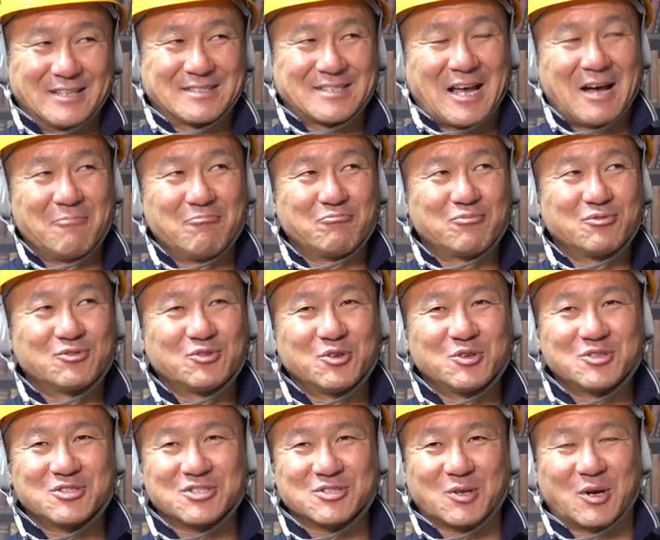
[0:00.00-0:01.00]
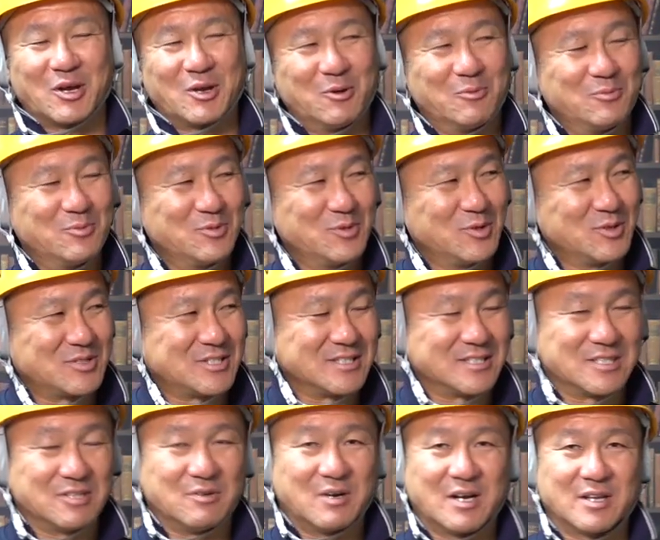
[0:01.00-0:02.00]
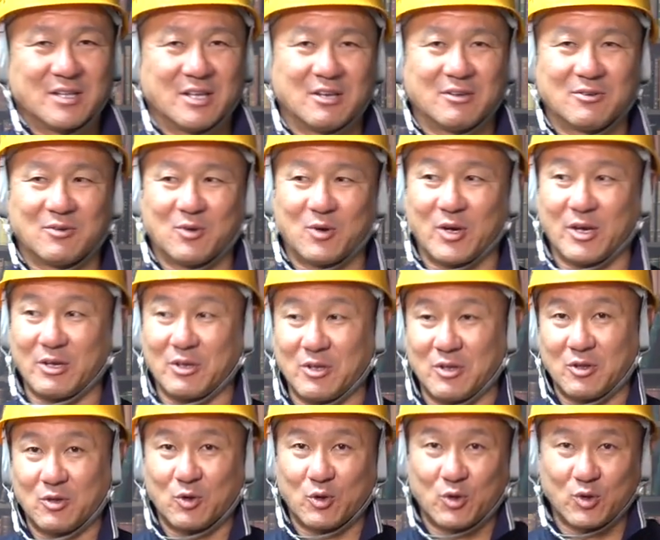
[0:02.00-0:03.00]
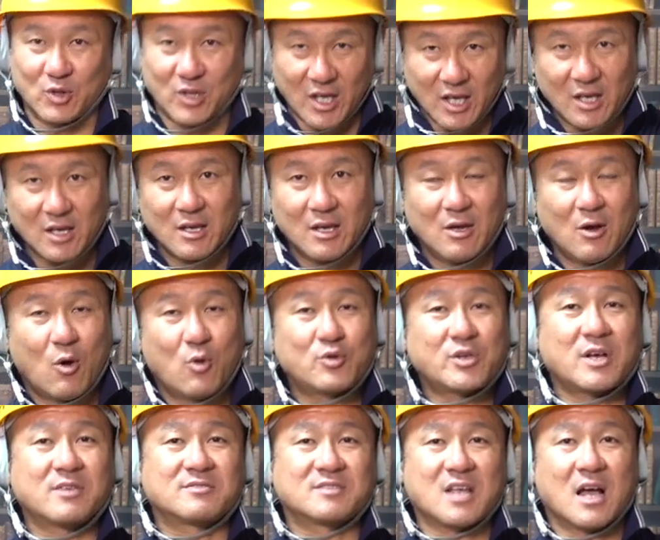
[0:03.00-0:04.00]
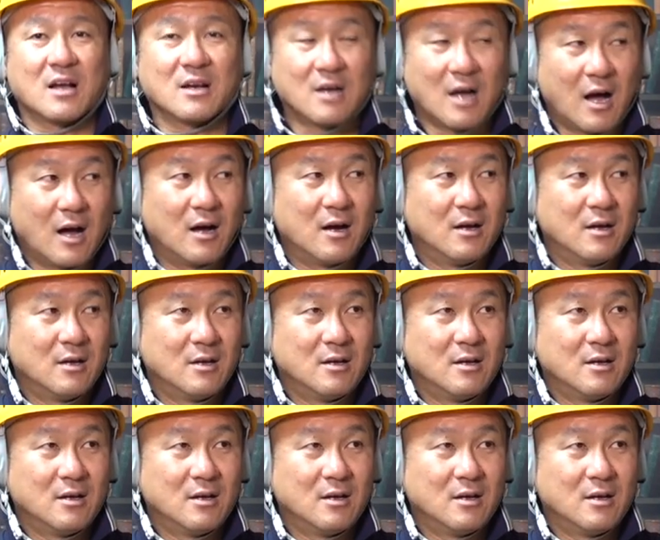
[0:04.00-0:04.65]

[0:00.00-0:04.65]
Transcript: 3分の1とか4分の1って言われてるぐらいのね、お客さんが